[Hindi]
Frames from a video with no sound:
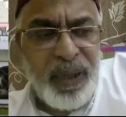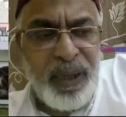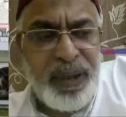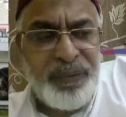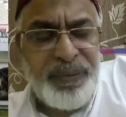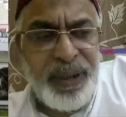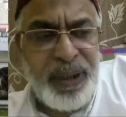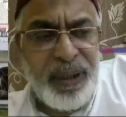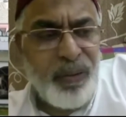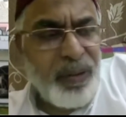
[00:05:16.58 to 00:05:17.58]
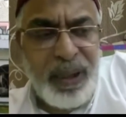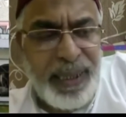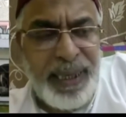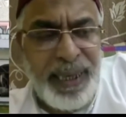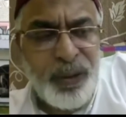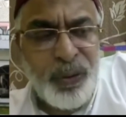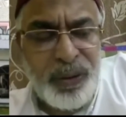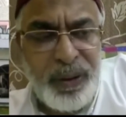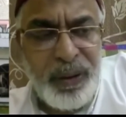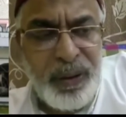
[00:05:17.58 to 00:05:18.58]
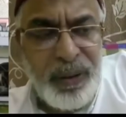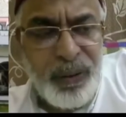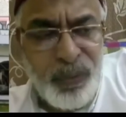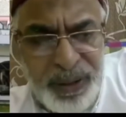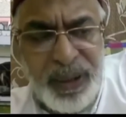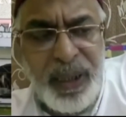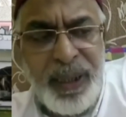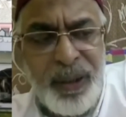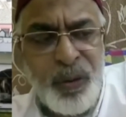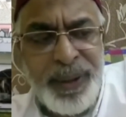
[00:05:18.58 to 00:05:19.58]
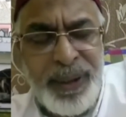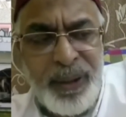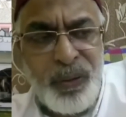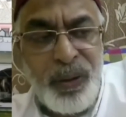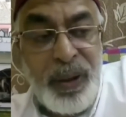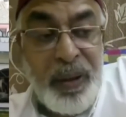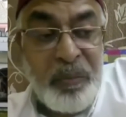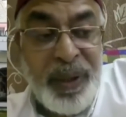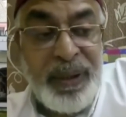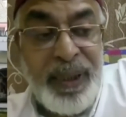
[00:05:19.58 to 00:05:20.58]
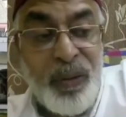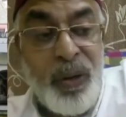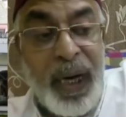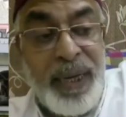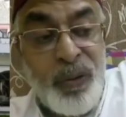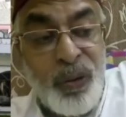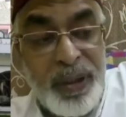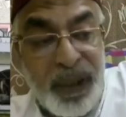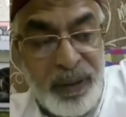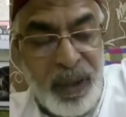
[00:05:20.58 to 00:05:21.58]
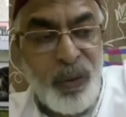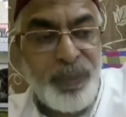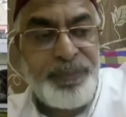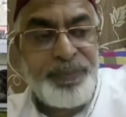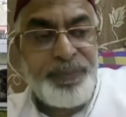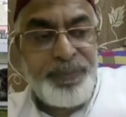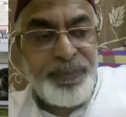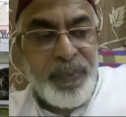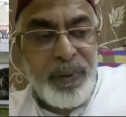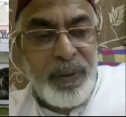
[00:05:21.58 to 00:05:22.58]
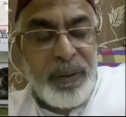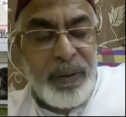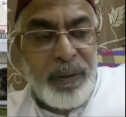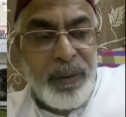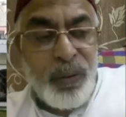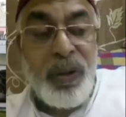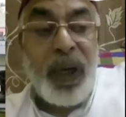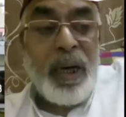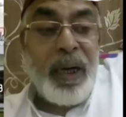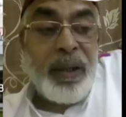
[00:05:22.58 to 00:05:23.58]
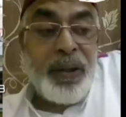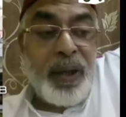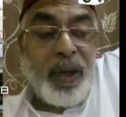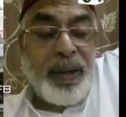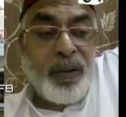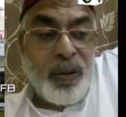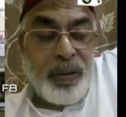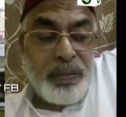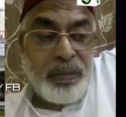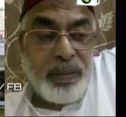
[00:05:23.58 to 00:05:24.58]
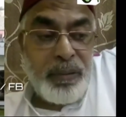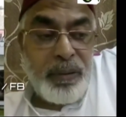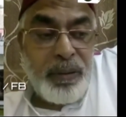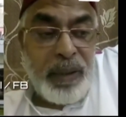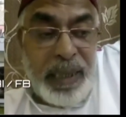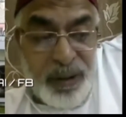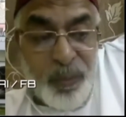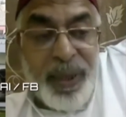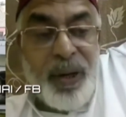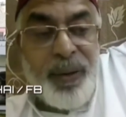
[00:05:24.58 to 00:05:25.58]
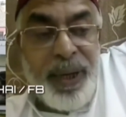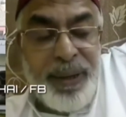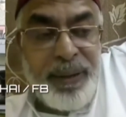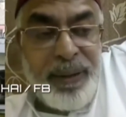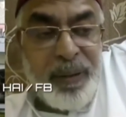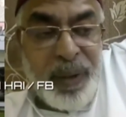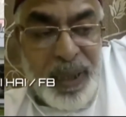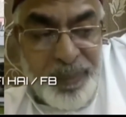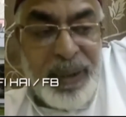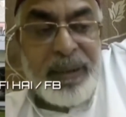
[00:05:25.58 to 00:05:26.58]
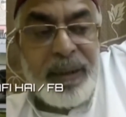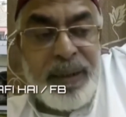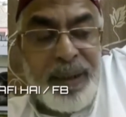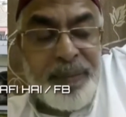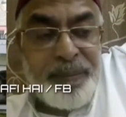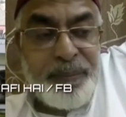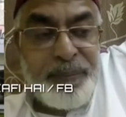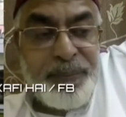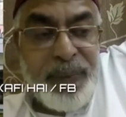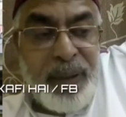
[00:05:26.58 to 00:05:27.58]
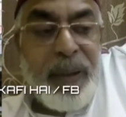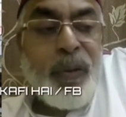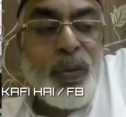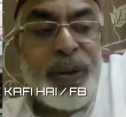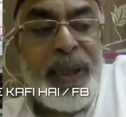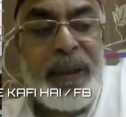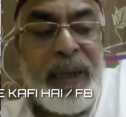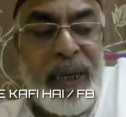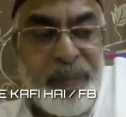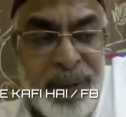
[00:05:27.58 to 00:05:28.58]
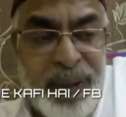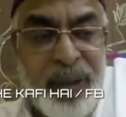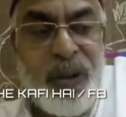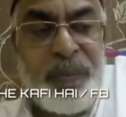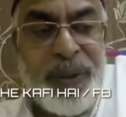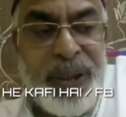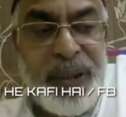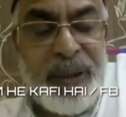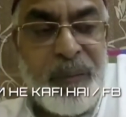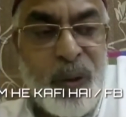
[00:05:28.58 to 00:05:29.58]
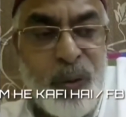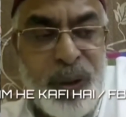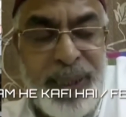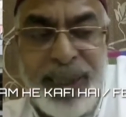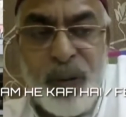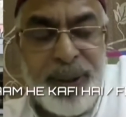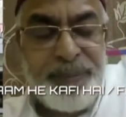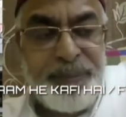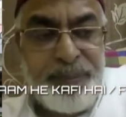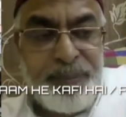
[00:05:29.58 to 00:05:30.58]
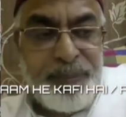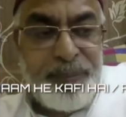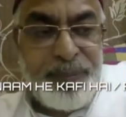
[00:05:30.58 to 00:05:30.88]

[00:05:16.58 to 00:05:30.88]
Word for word: निजाम सरकार ने चीफ इंजीनियर को कहा नहीं रहने दो उससे उसी जगह रहने दो मंदिर को मंदिर को हाईकोर्ट के अंदर लो उतना आलिशान हाईकोर्ट आज जो बना हुआ है बना भी नहीं सकते उसके अंदर आज मंदिर जो है पीछे की तरफ मौजूद है नहीं तोड़े